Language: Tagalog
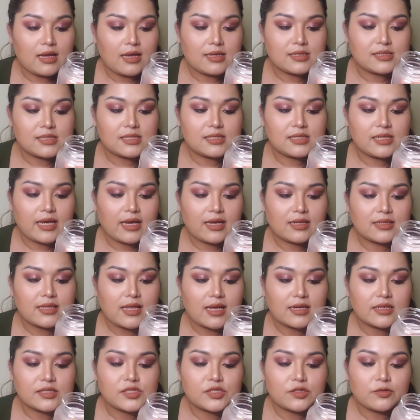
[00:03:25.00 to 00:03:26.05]
as a
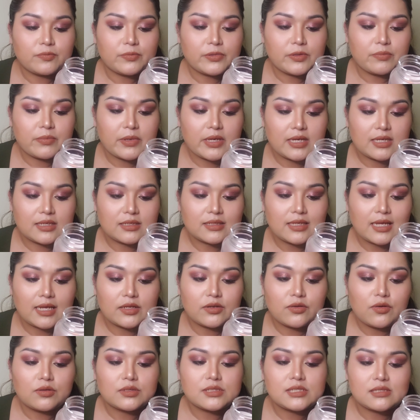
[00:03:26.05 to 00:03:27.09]
dietary supplement,
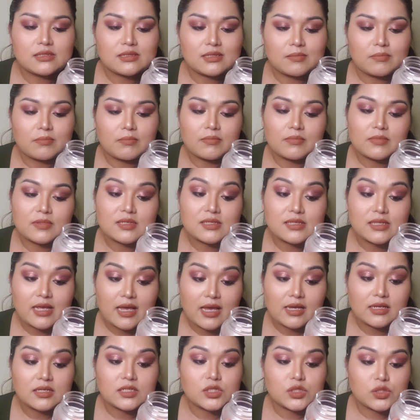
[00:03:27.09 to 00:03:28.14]
adults
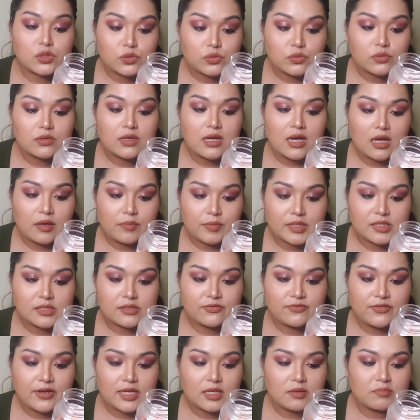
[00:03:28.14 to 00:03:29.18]
take two gummies
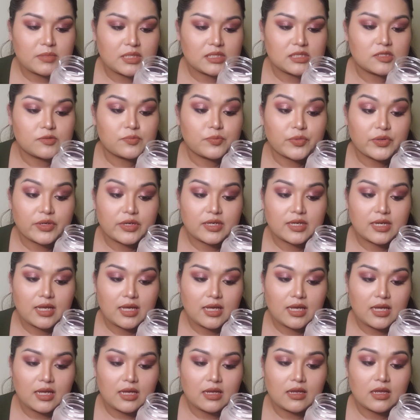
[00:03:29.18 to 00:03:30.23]
vitamins per
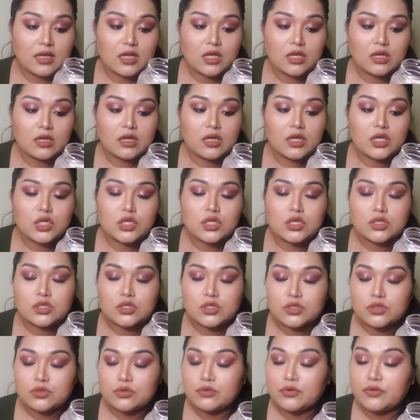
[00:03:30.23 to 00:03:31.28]
day.
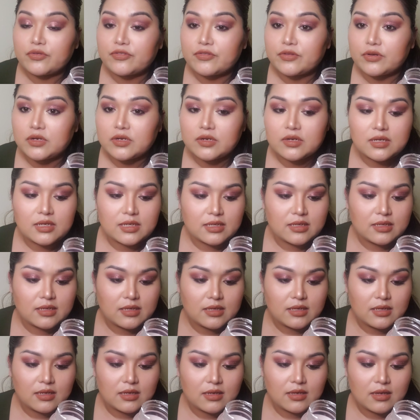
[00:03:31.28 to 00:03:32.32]
Chew
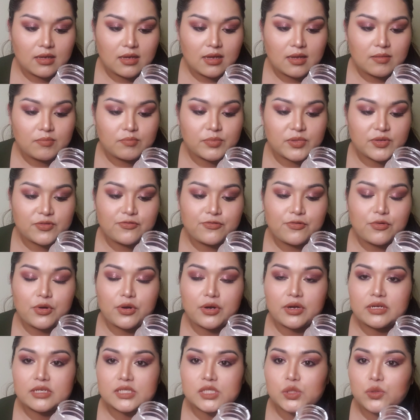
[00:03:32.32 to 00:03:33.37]
thoroughly
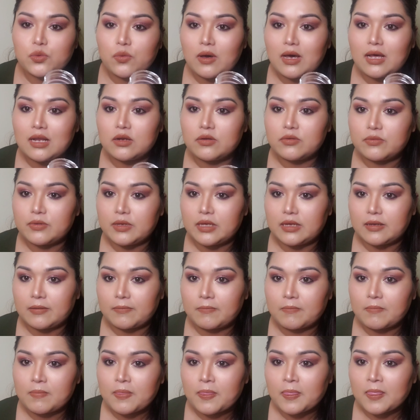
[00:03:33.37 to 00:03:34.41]
before swallowing.
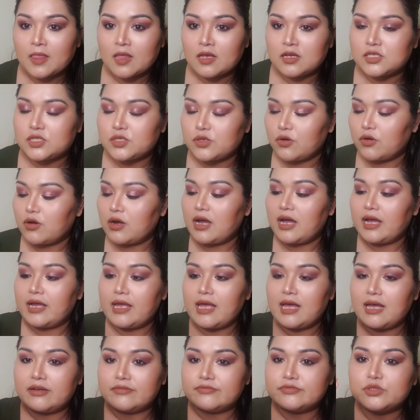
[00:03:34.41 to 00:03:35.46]
So,
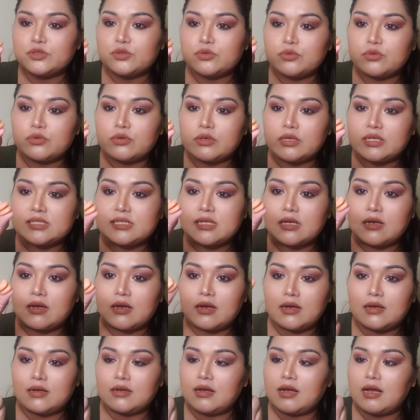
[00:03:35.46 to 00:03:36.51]
I have two,
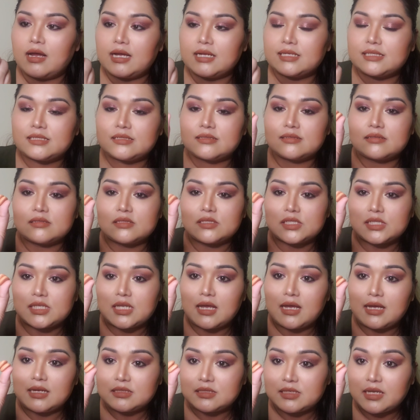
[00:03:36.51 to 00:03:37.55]
isa, I,
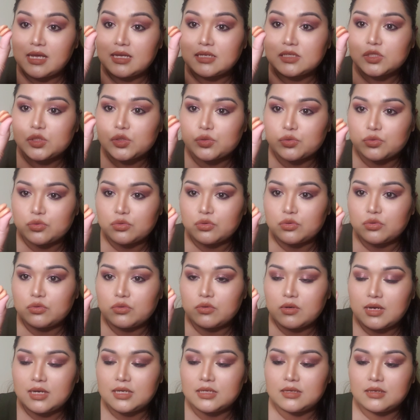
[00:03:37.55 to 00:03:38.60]
I take two
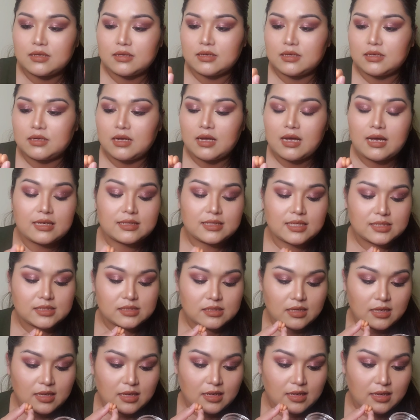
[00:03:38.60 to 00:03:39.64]
uh, at, at,
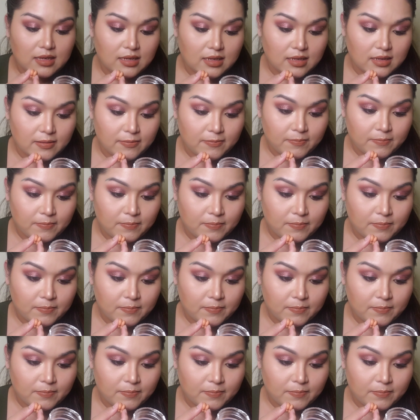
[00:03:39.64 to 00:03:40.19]
uh,